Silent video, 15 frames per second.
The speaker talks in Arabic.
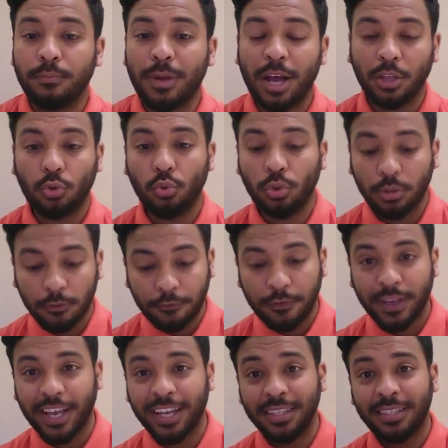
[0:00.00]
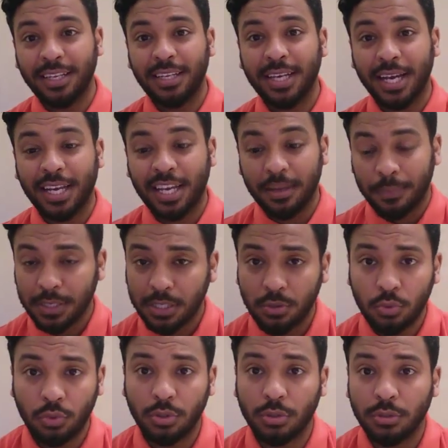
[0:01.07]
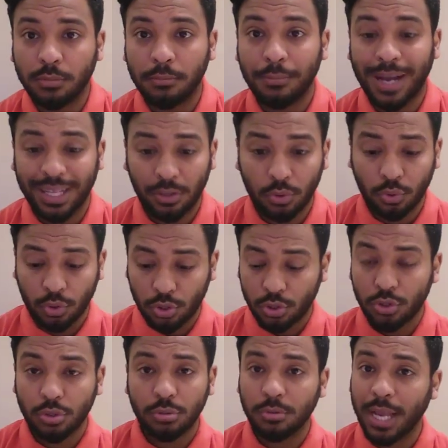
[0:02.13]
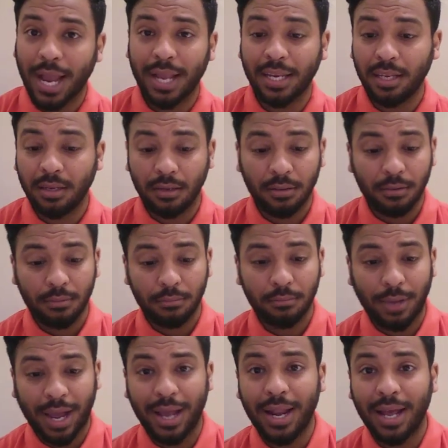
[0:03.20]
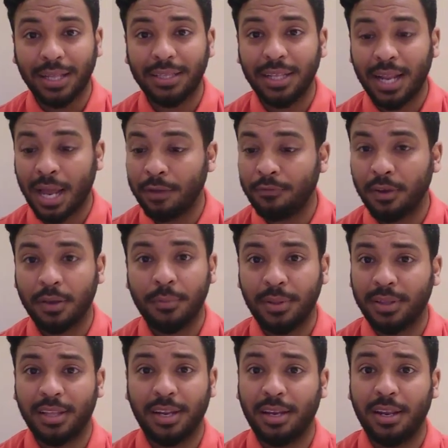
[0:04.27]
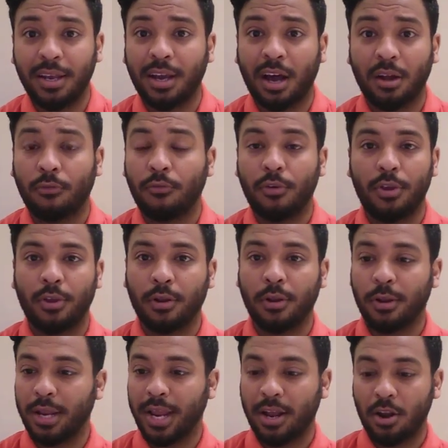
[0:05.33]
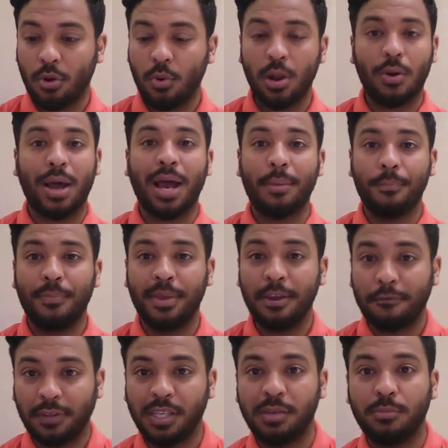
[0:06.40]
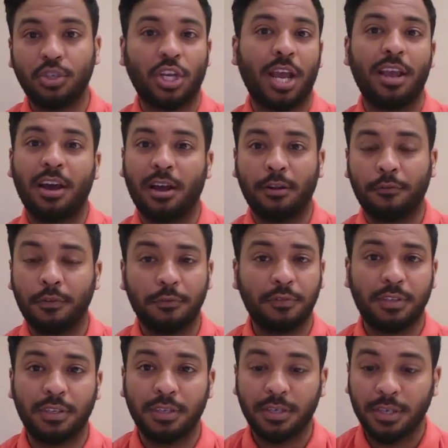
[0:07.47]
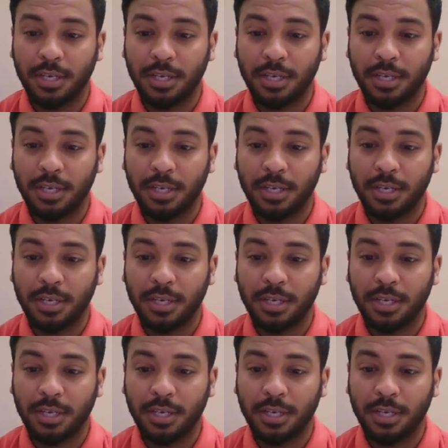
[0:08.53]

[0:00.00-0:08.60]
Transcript: محطوط في خانه اليك مزنوق ما عندوش يعني على قد لحافك مد رجليك حرفيا يعني هو لو حب يفتي مش هيعرف يفتي